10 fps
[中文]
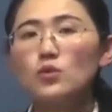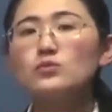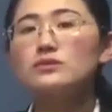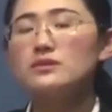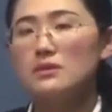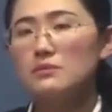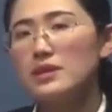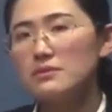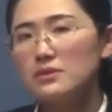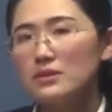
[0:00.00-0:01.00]
功能性的
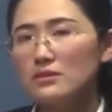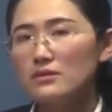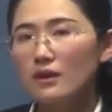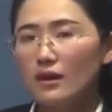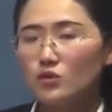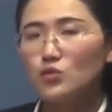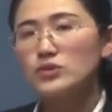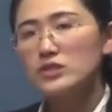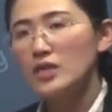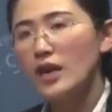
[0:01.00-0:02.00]
便秘啊，促
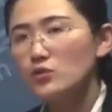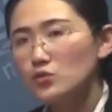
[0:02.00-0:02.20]
进肠